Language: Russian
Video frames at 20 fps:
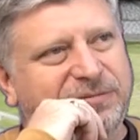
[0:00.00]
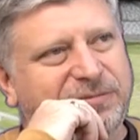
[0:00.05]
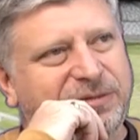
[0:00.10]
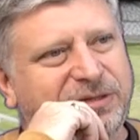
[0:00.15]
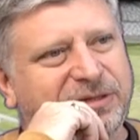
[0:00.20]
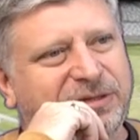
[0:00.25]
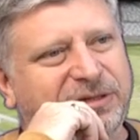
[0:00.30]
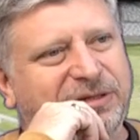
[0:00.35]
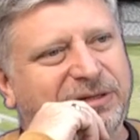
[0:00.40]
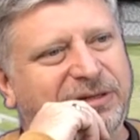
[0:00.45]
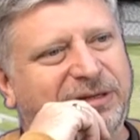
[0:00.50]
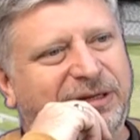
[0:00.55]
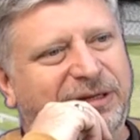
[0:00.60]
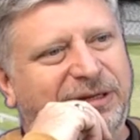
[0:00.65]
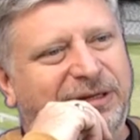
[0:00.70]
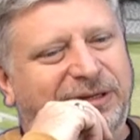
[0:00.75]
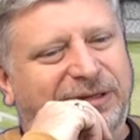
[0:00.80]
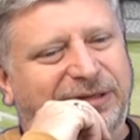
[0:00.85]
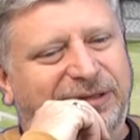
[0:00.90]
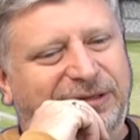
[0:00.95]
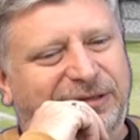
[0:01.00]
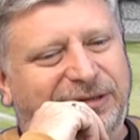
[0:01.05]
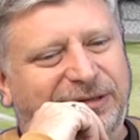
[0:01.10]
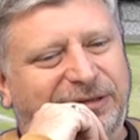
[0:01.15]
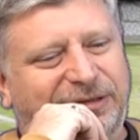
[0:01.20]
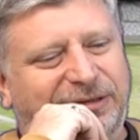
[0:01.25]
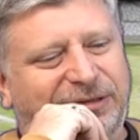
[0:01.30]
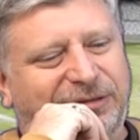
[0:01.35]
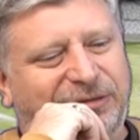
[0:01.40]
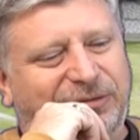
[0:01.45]
мира, э,
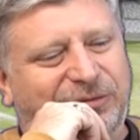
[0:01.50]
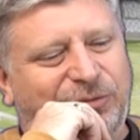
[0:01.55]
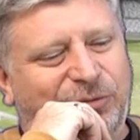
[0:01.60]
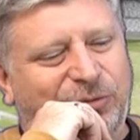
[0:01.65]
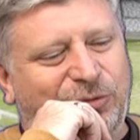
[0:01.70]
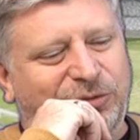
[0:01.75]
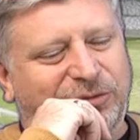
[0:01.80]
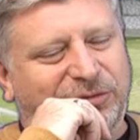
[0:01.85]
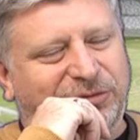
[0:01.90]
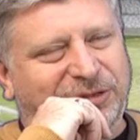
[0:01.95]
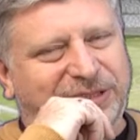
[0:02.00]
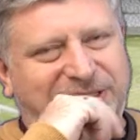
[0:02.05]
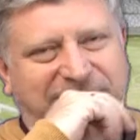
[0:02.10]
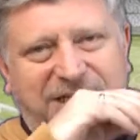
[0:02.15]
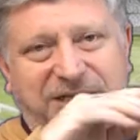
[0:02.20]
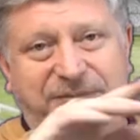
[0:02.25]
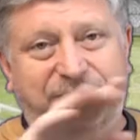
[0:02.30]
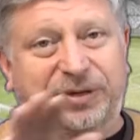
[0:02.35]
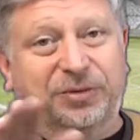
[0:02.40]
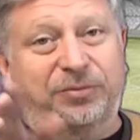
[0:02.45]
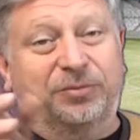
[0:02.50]
он, кстати,